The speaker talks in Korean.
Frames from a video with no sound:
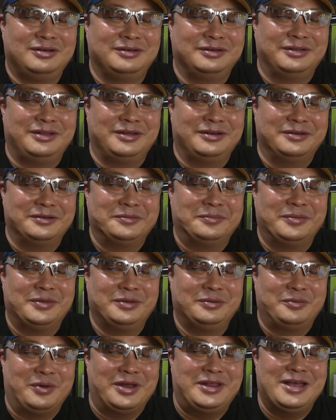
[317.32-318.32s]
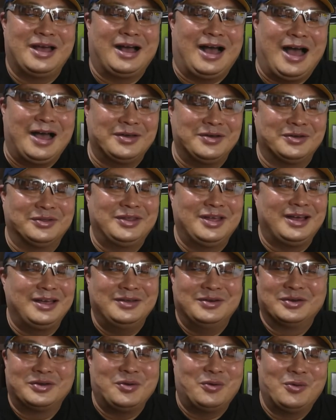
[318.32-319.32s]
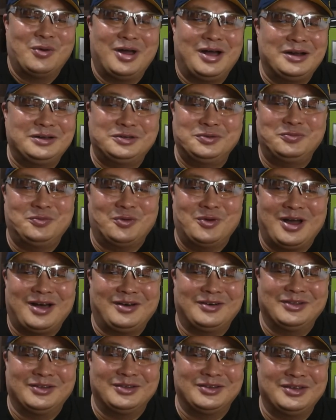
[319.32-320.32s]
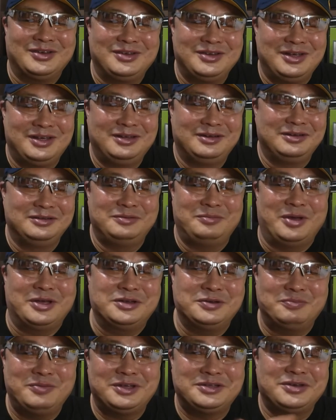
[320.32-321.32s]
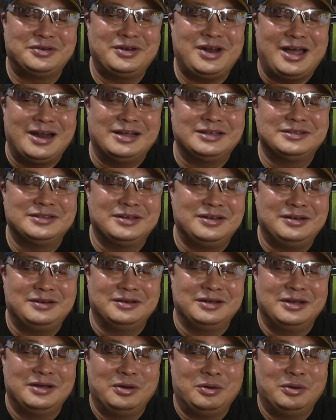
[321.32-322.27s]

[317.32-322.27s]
그때는 그냥 가격대가 이렇게 올라갈 줄 몰랐거든요. 그래서 매점 매석을 안 했어요.